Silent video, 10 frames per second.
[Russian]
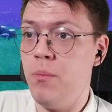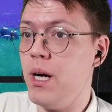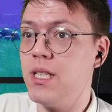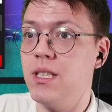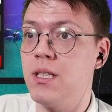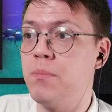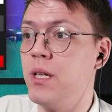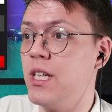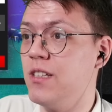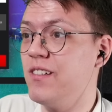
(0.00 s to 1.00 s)
вебаксы, нас
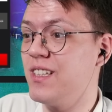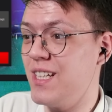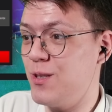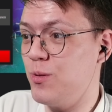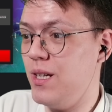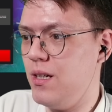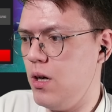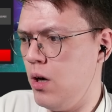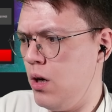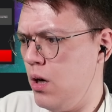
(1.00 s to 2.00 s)
перекидывает на сюда.
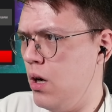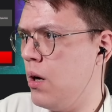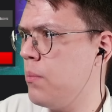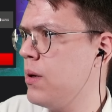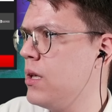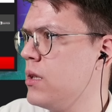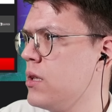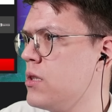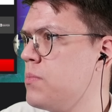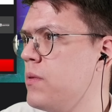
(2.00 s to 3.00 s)
А, блин, а я ж